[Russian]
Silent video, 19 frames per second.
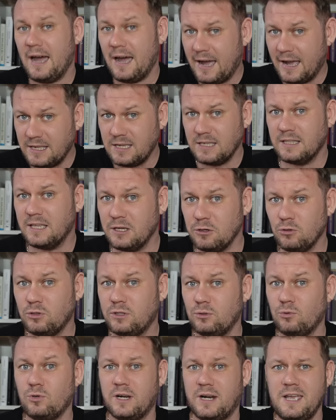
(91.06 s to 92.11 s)
они дают дают
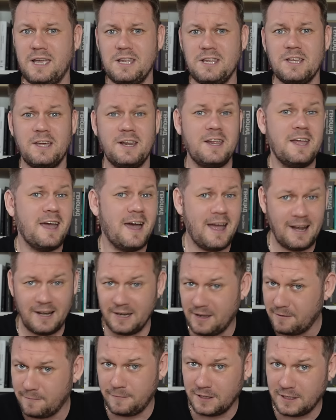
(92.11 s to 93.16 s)
Украине
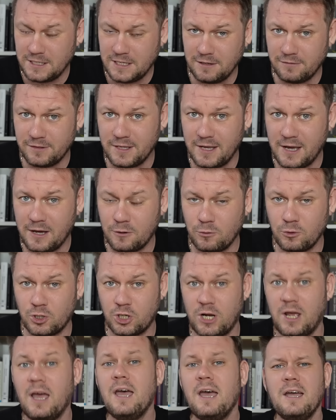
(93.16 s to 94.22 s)
реально эффективное
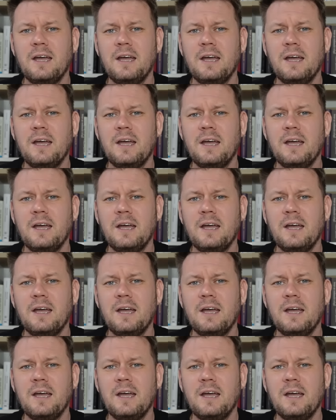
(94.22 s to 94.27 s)
оружие,